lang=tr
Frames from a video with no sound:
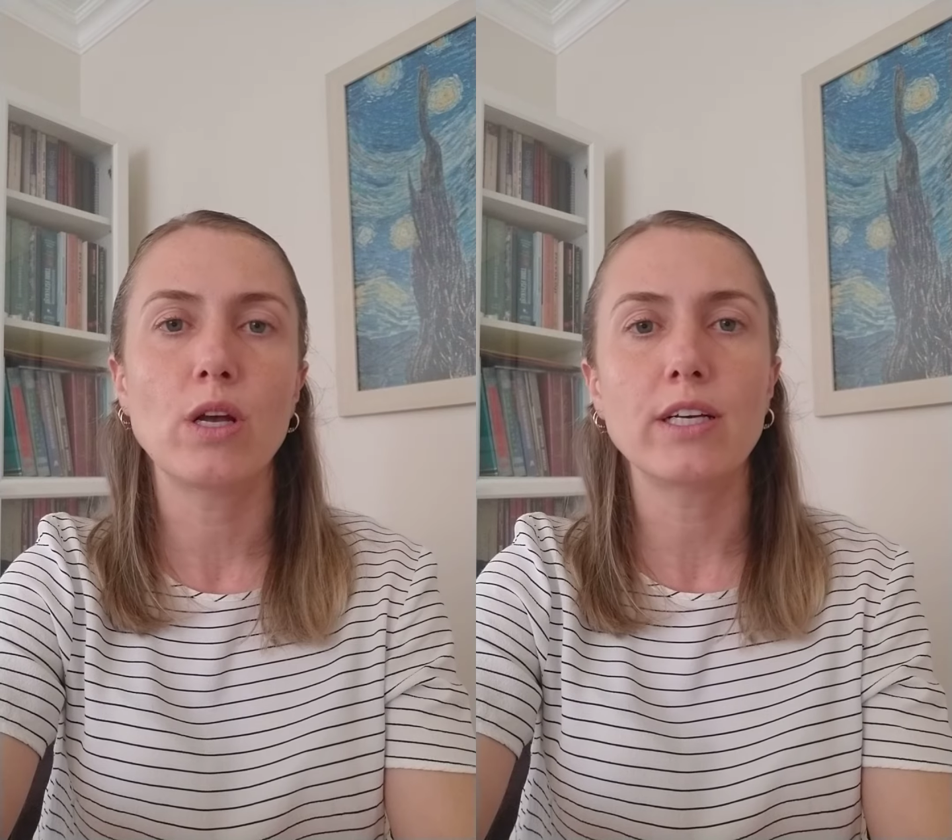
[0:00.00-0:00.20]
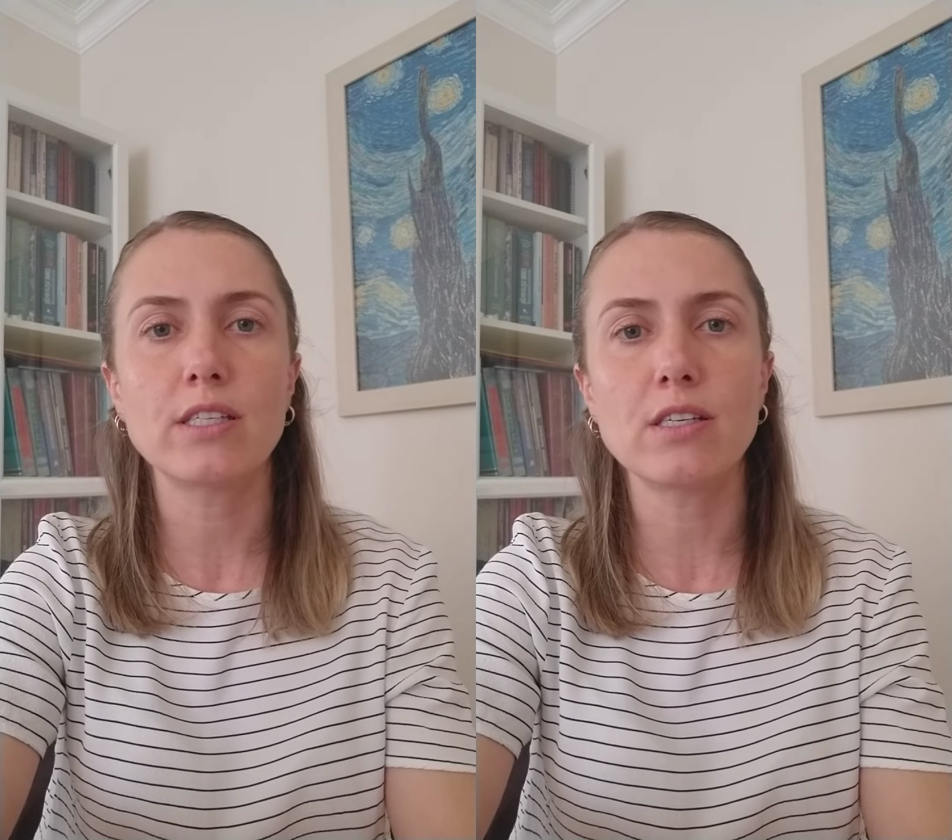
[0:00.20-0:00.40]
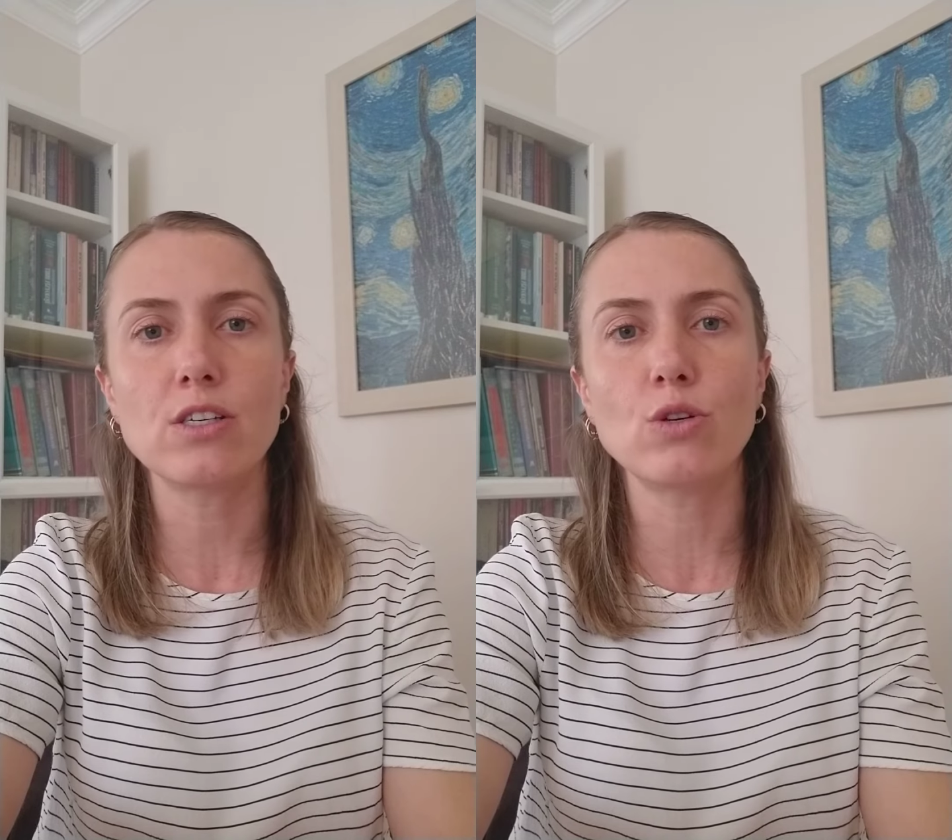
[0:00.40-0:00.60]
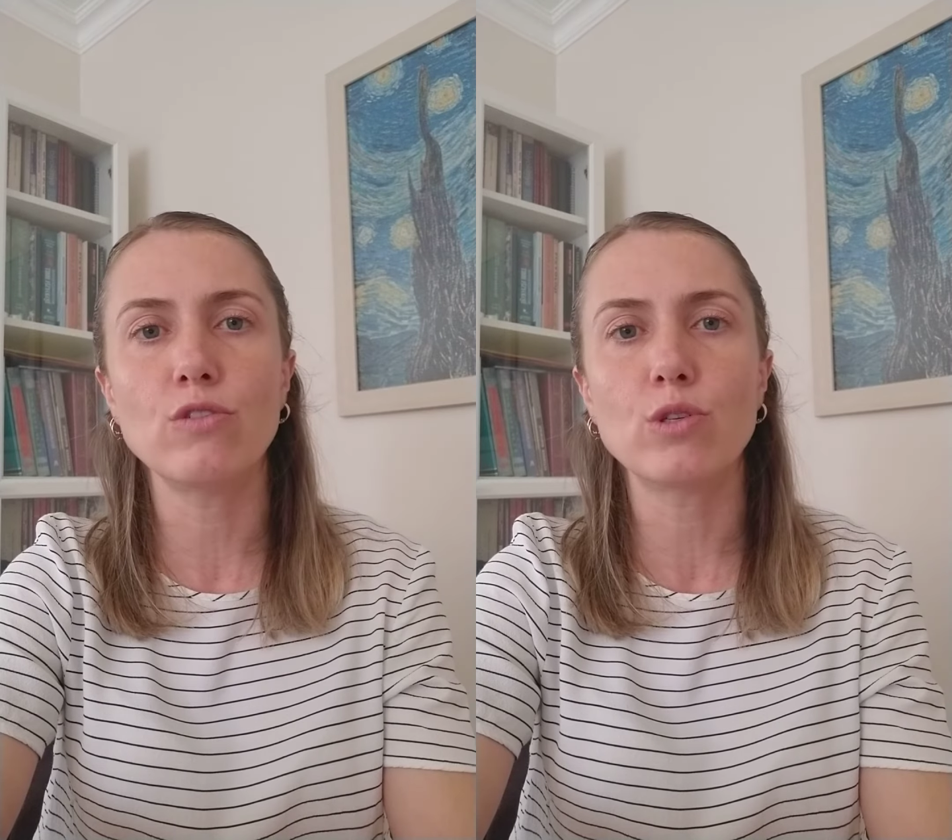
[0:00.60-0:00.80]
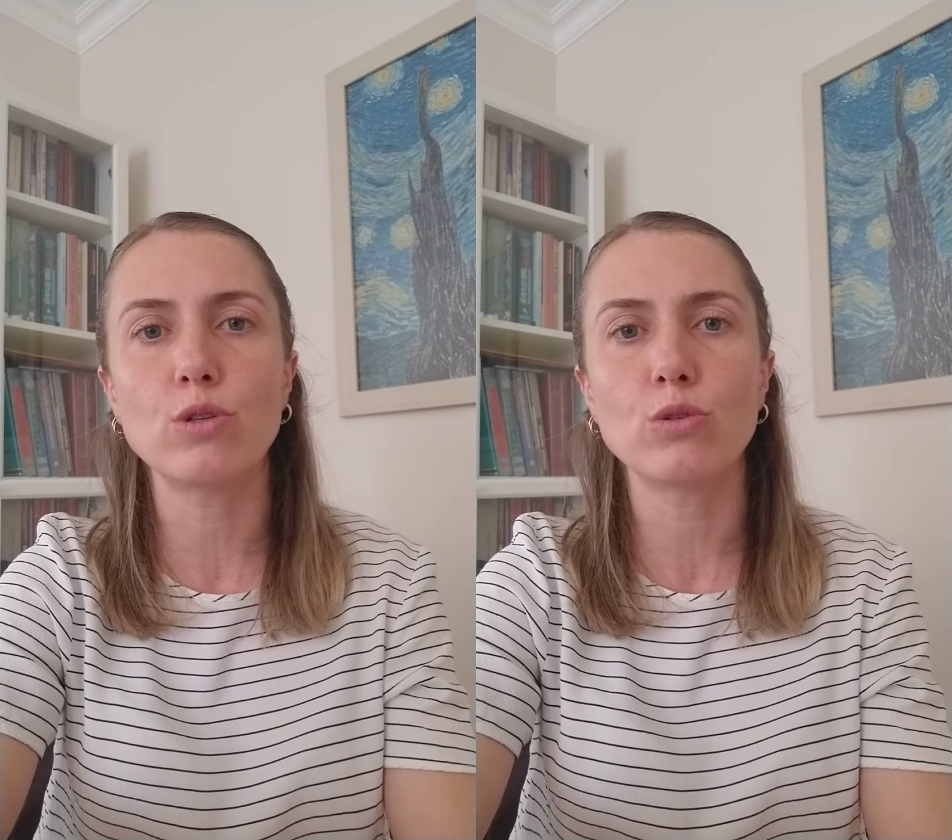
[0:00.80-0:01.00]
kısaca
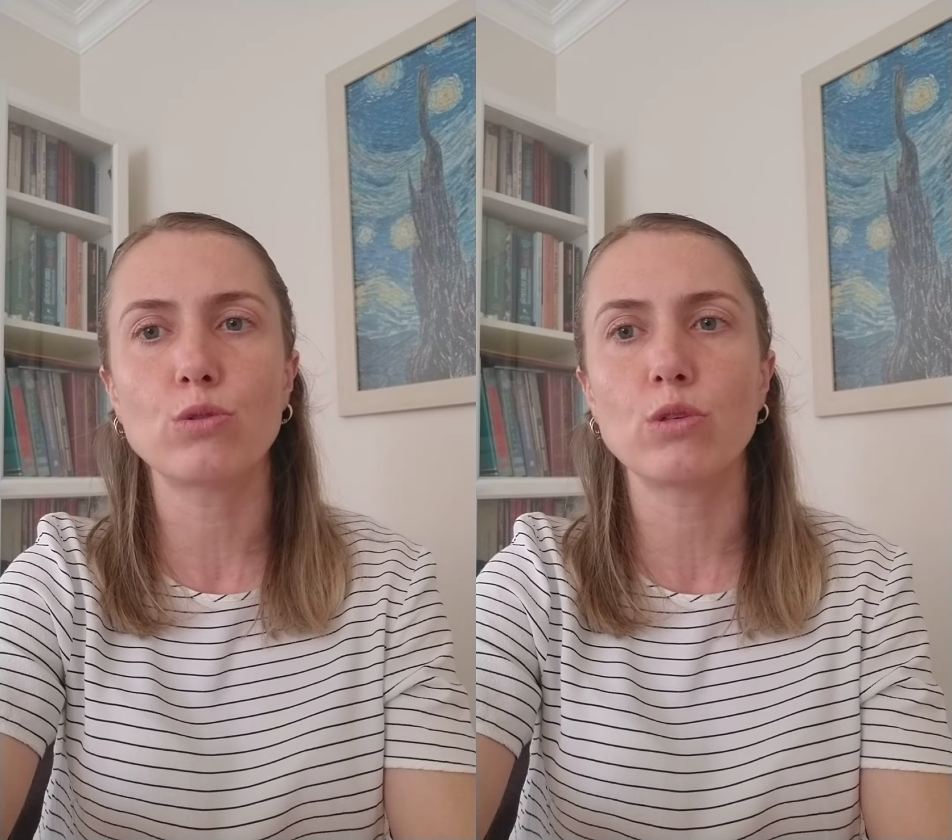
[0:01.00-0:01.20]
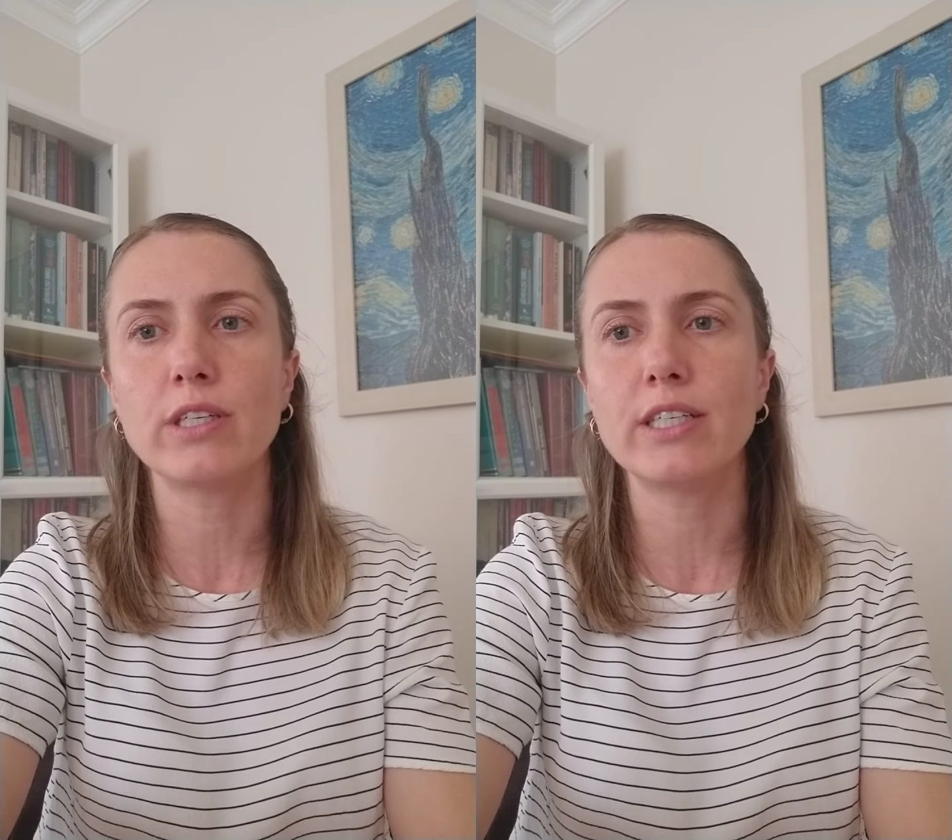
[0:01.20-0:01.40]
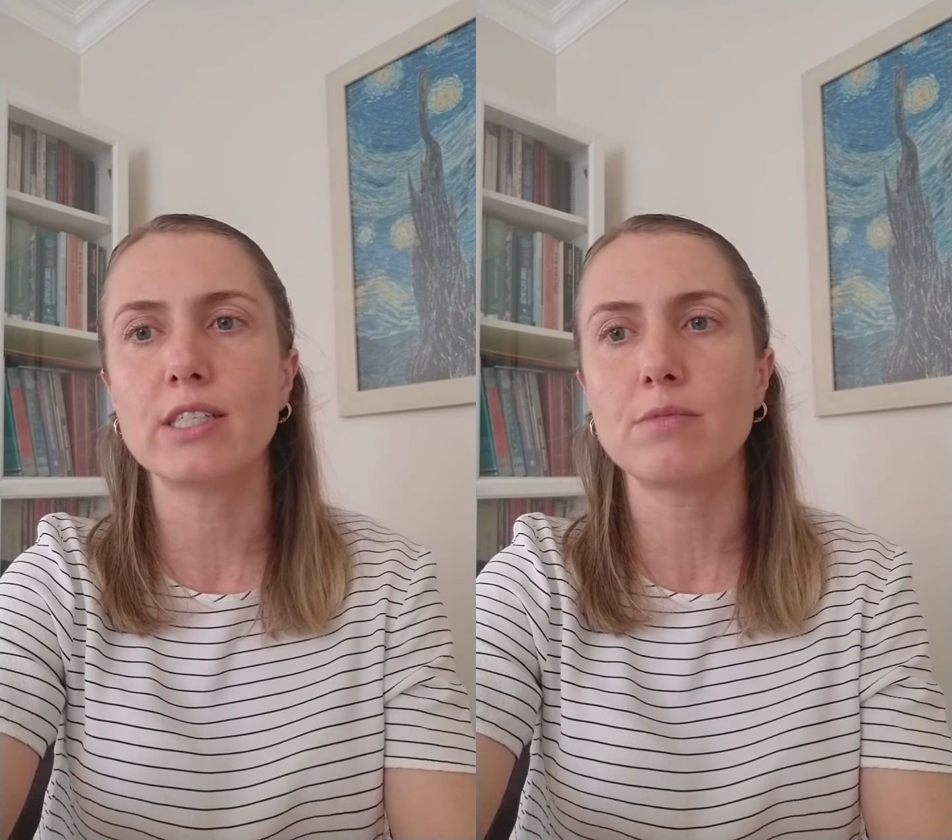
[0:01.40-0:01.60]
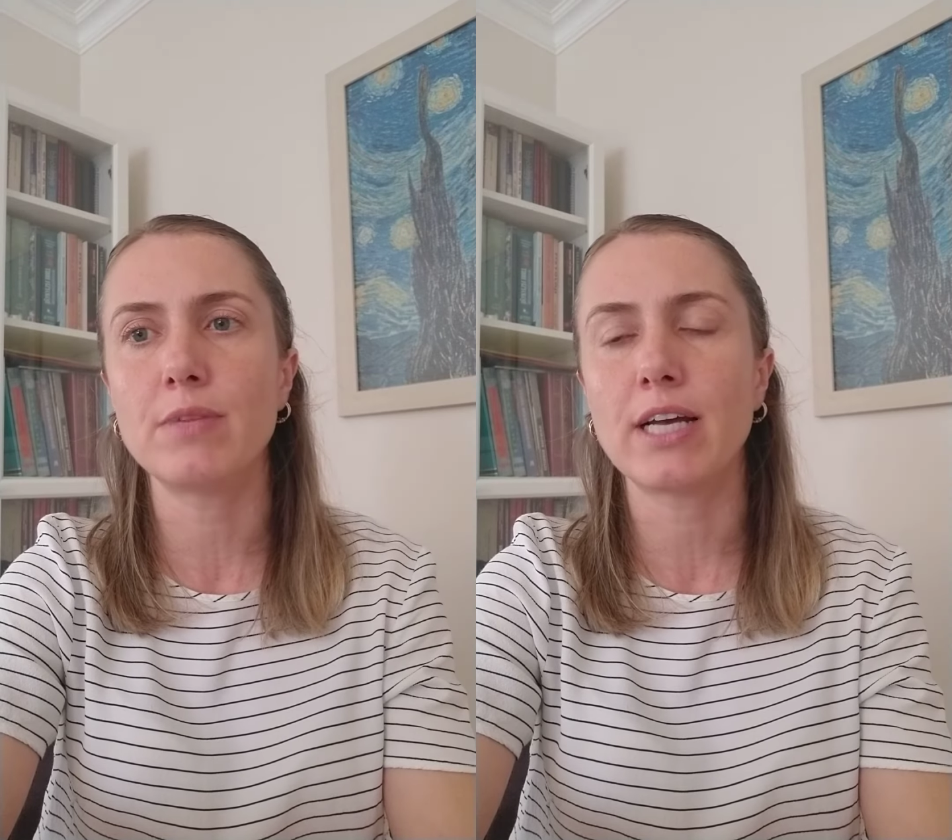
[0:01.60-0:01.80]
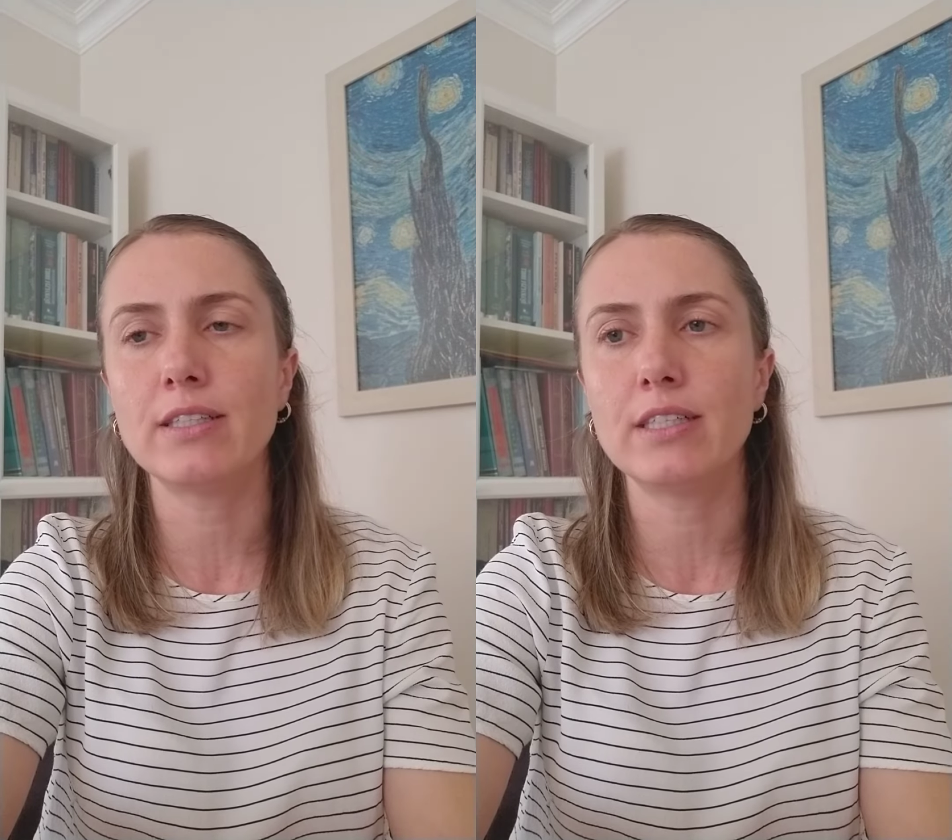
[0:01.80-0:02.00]
COVID-19 olarak
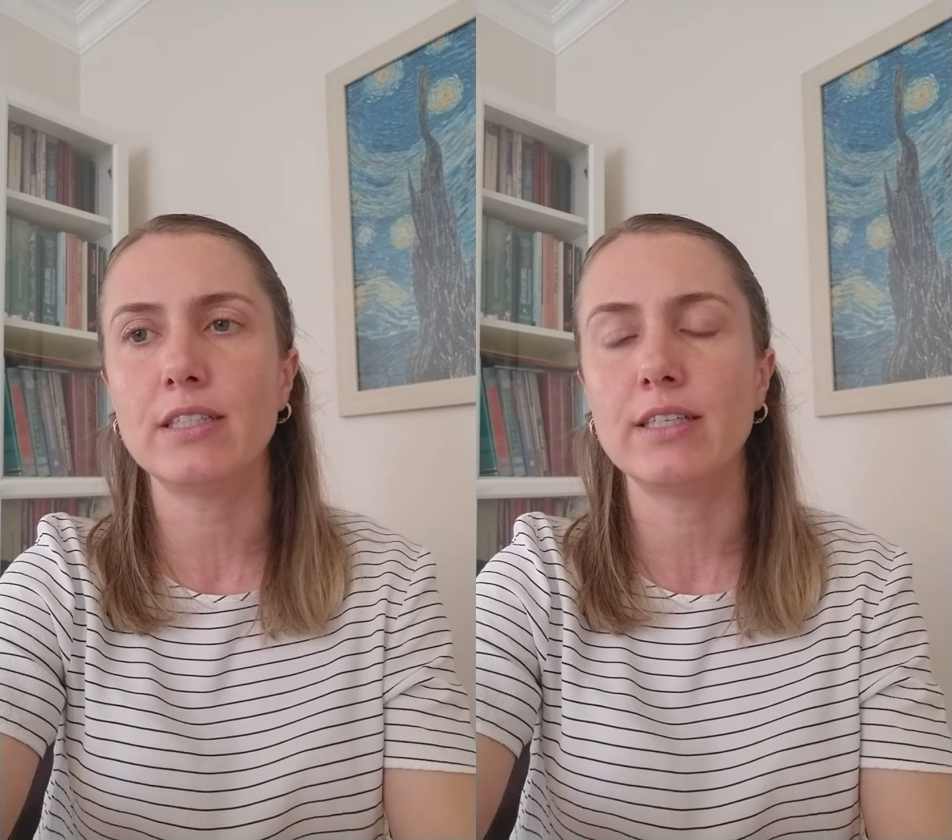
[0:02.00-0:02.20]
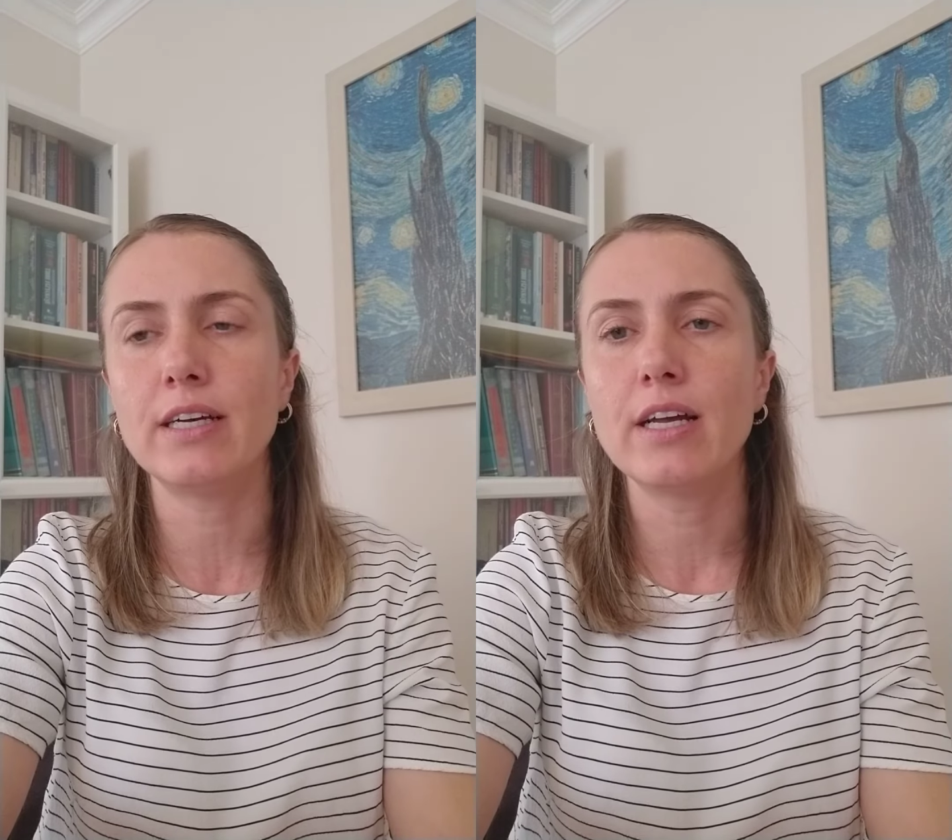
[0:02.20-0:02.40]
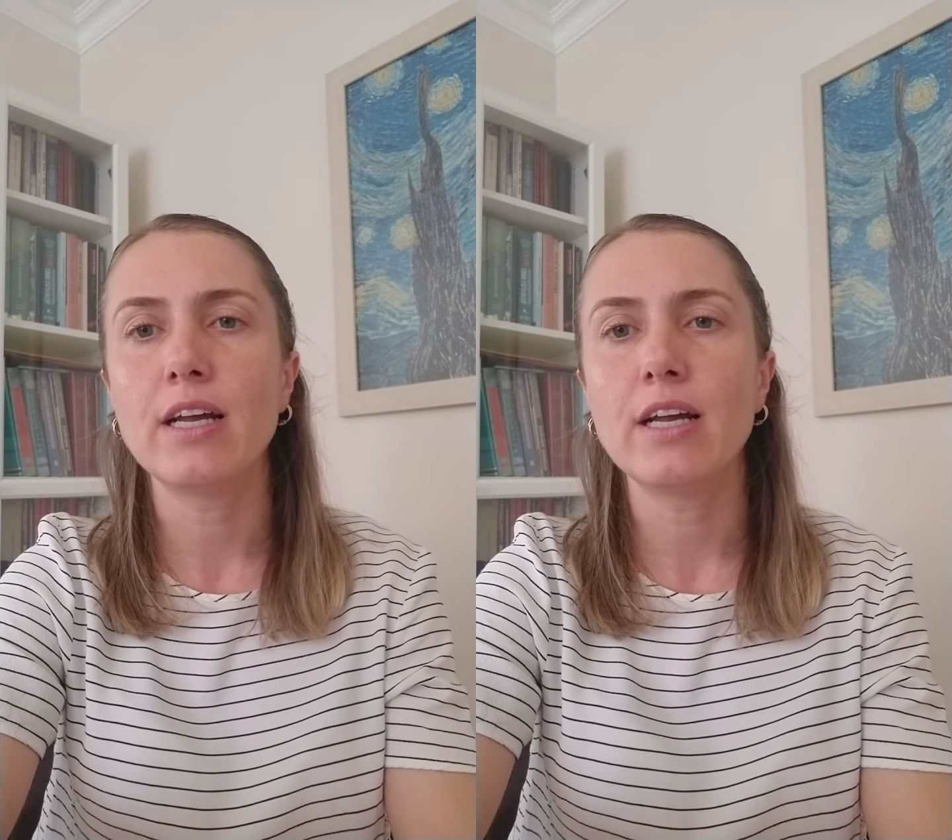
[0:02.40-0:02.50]
isimlendirildi.